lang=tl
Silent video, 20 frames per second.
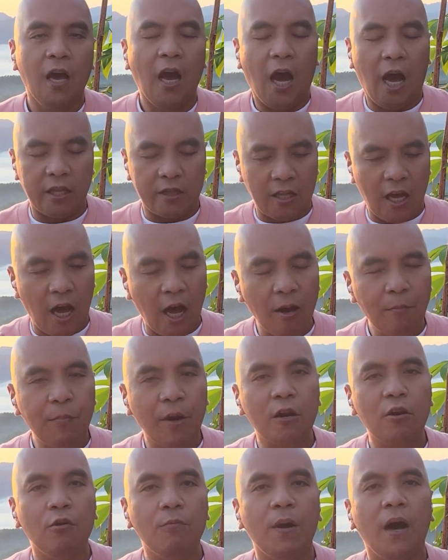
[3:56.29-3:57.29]
At
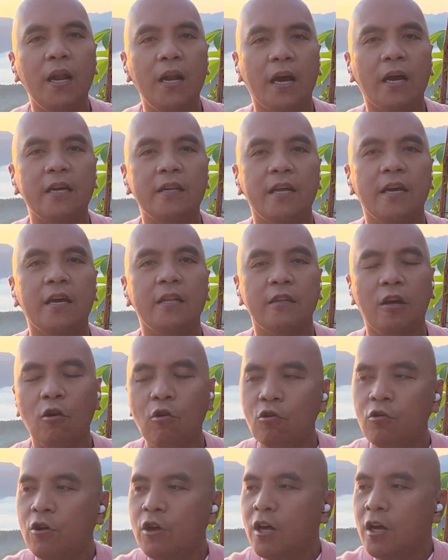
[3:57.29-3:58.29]
habang lumalaki na yan,
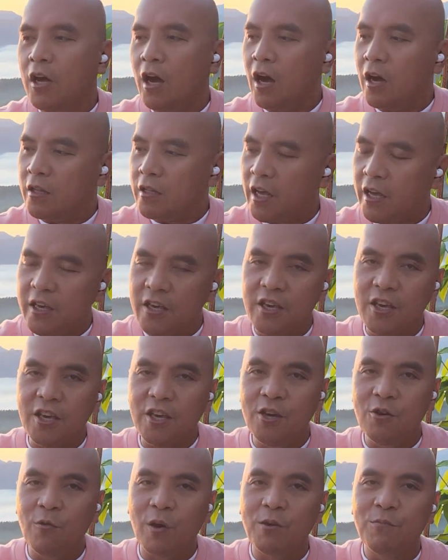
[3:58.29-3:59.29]
naku,
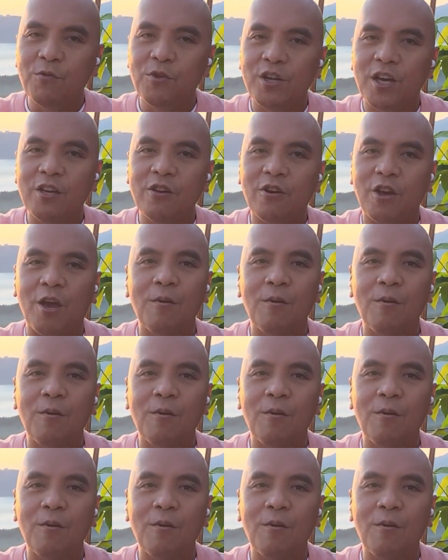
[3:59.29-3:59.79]
naiiwan mo na yung